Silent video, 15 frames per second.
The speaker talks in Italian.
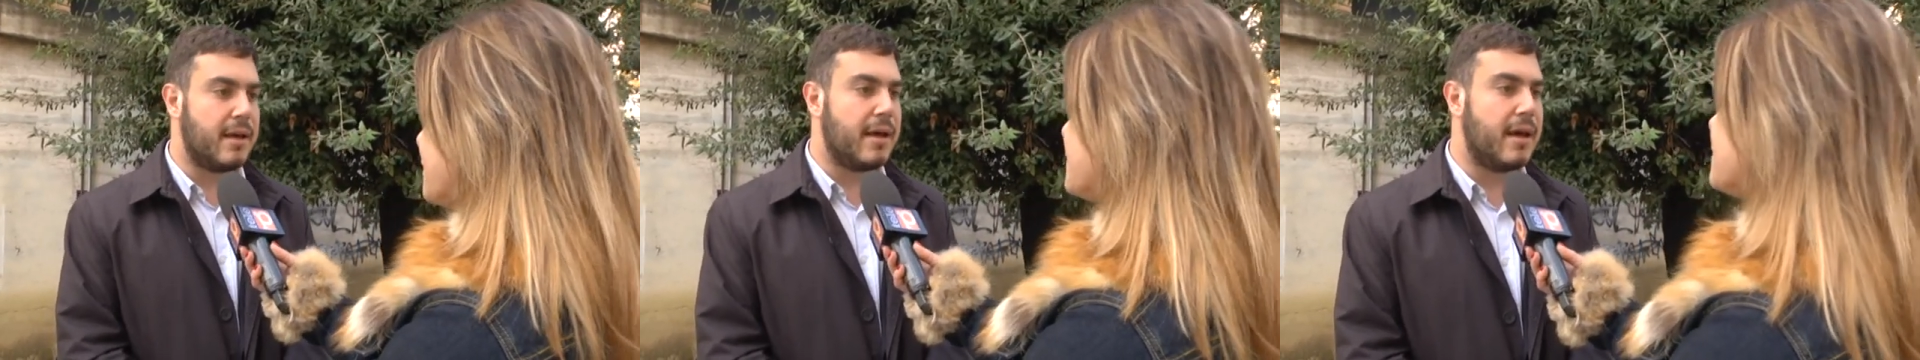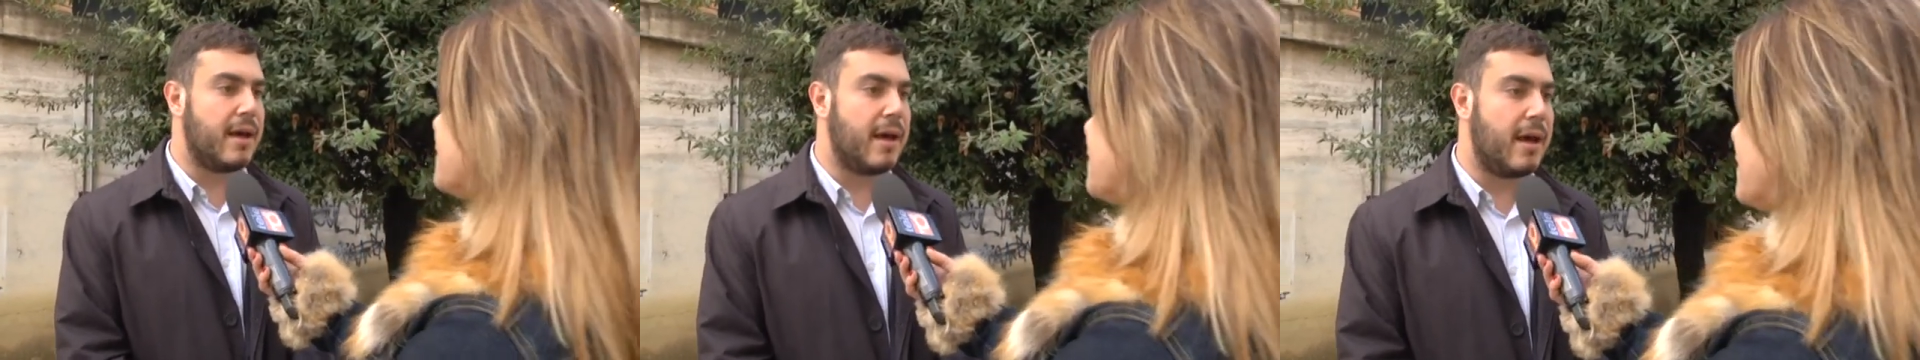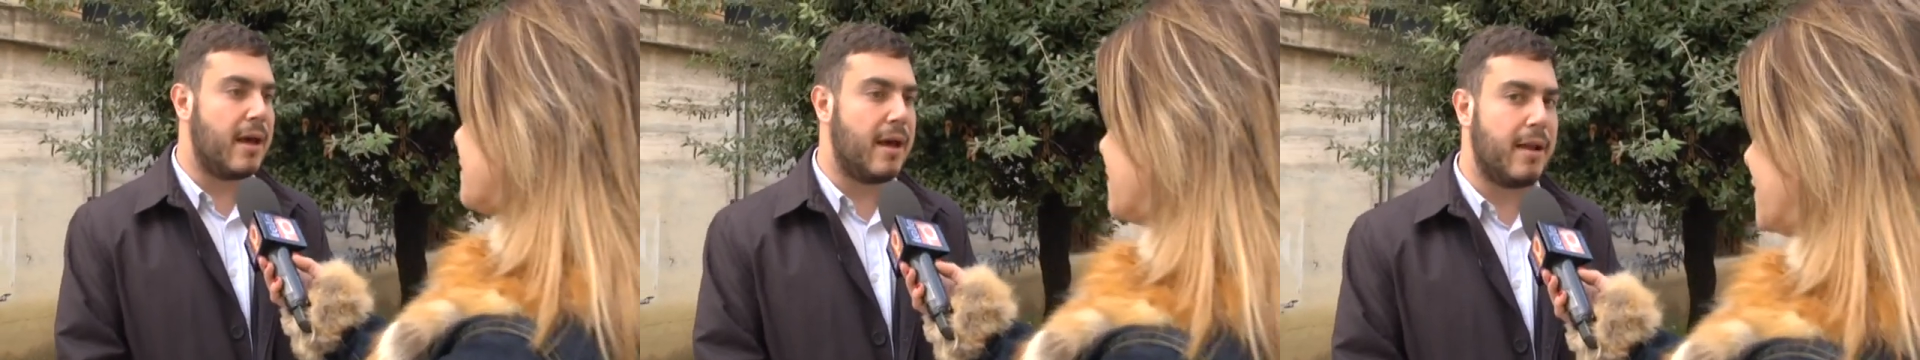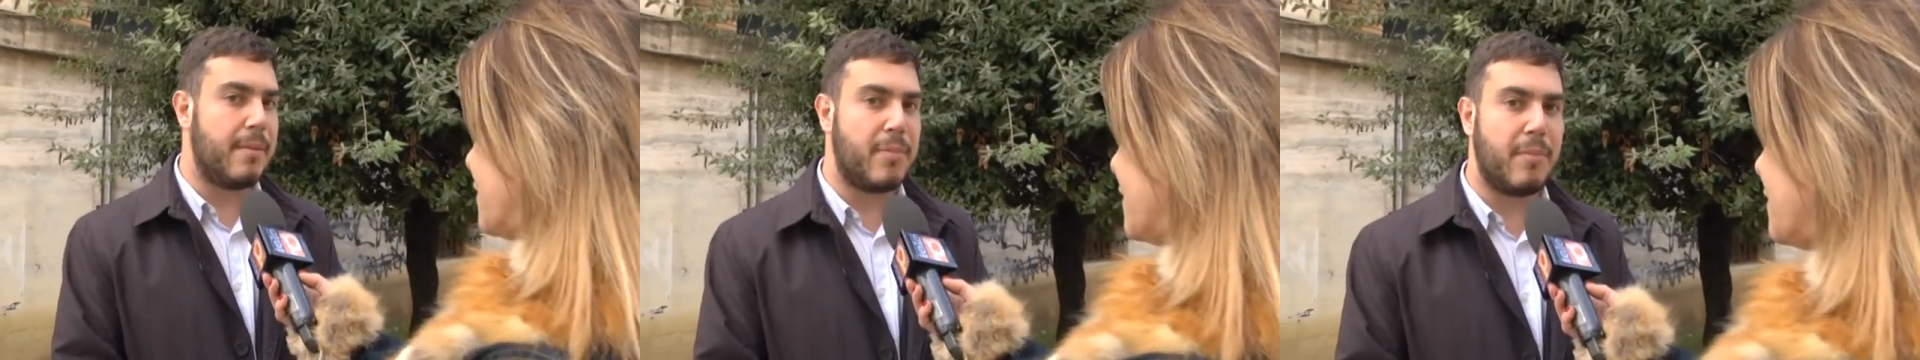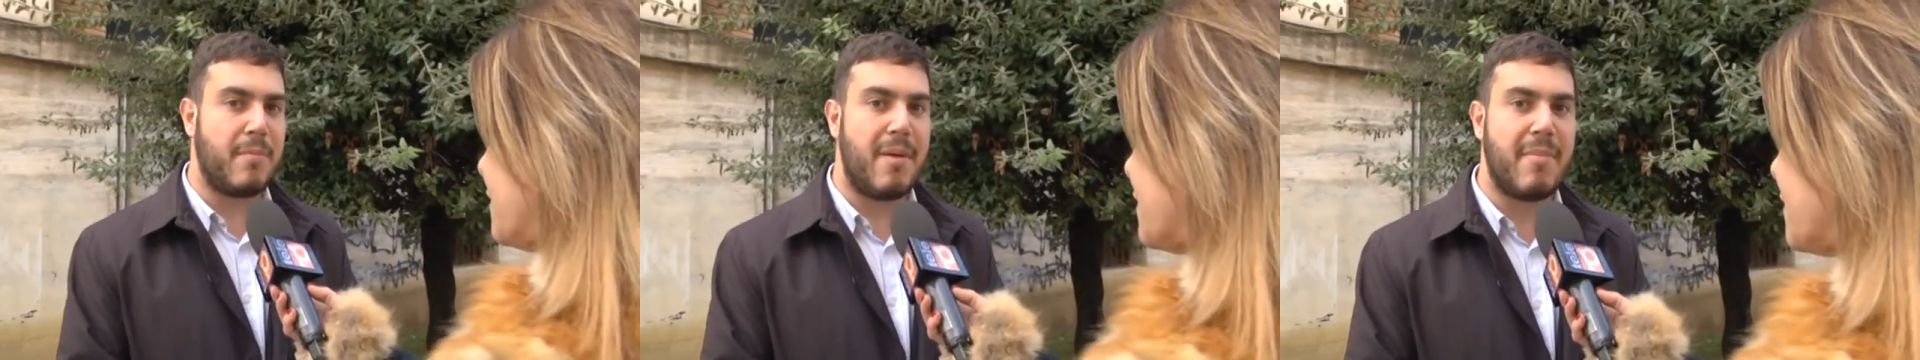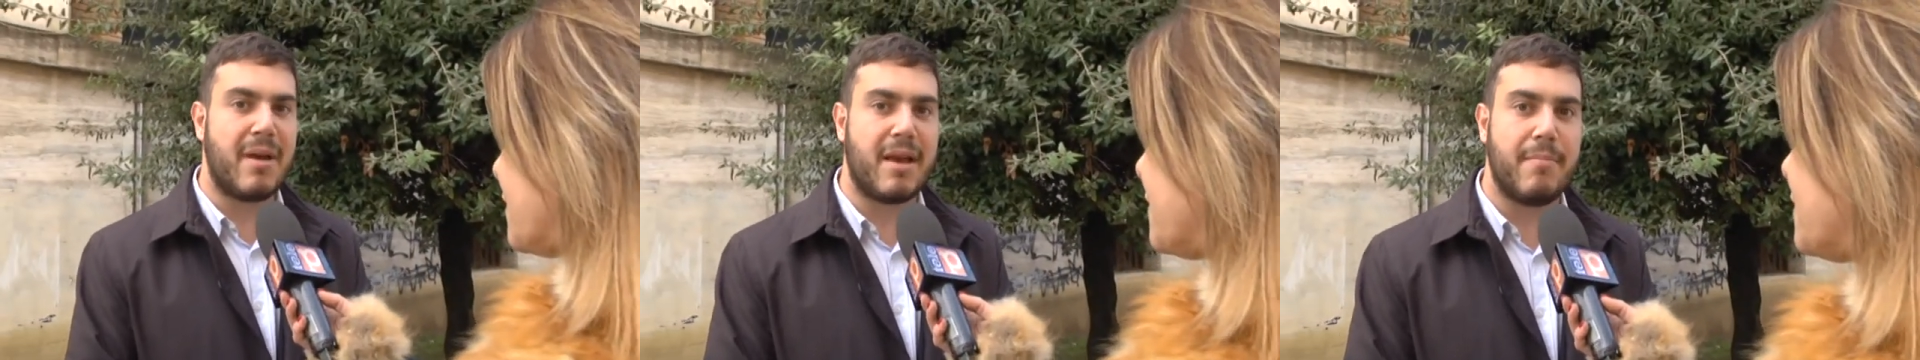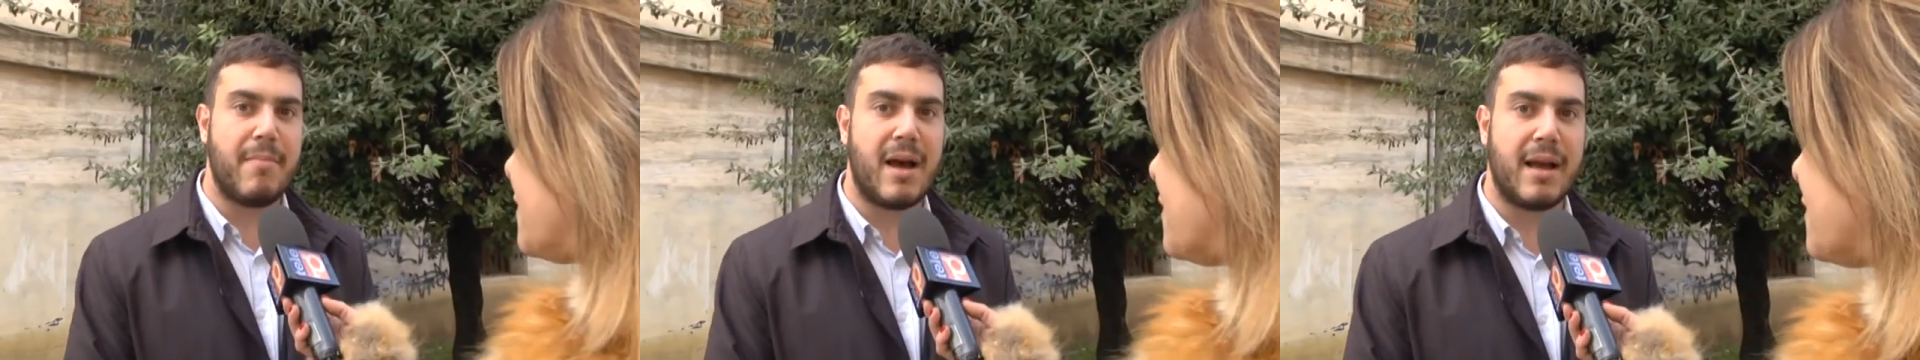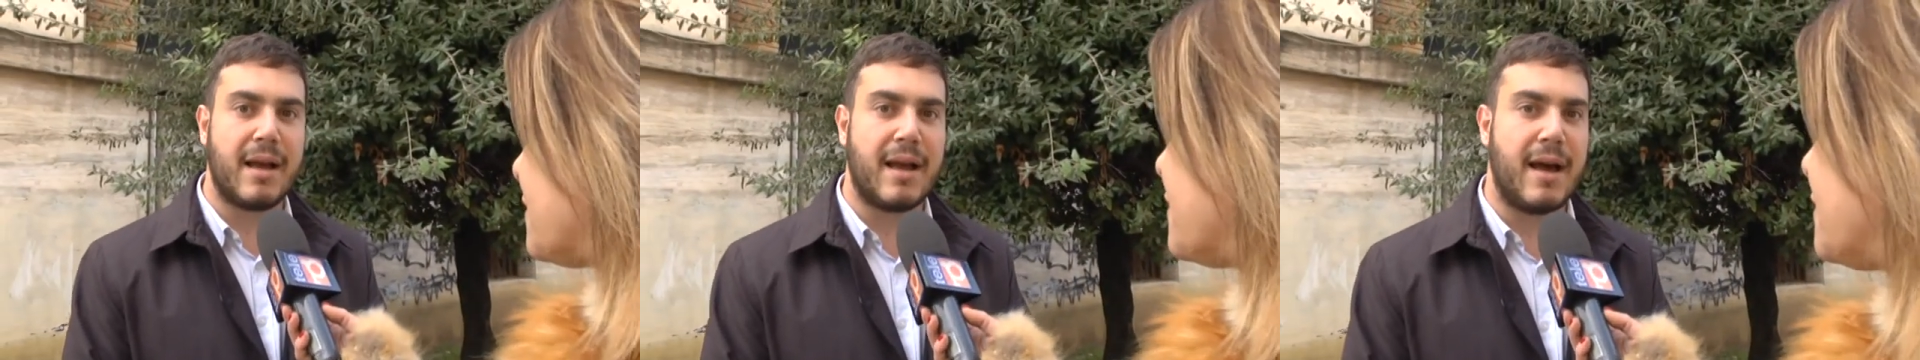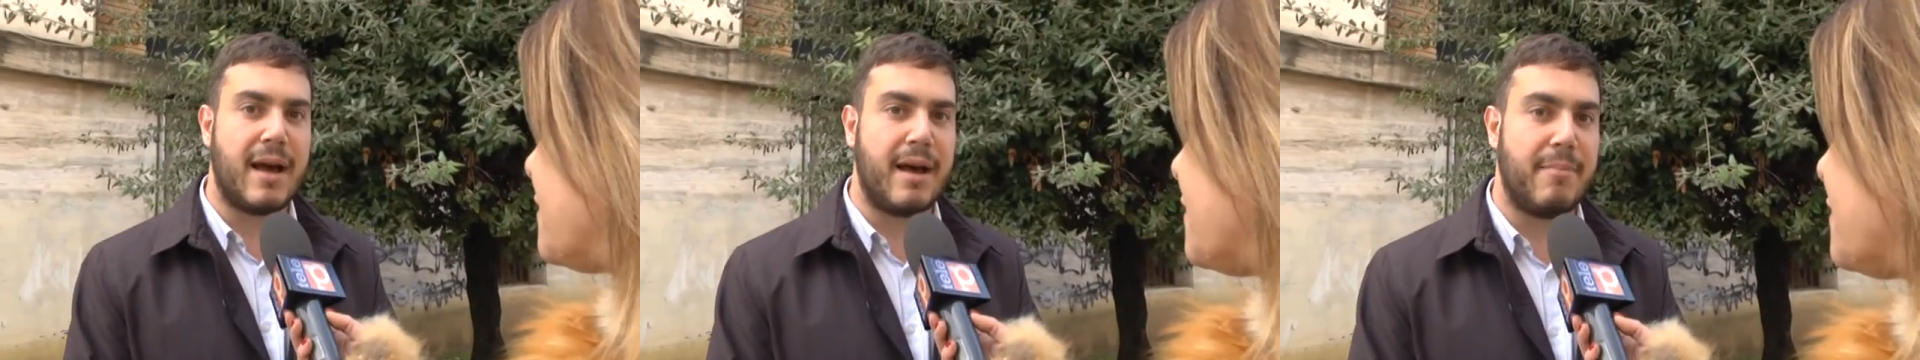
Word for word: eh, il problema è che manca,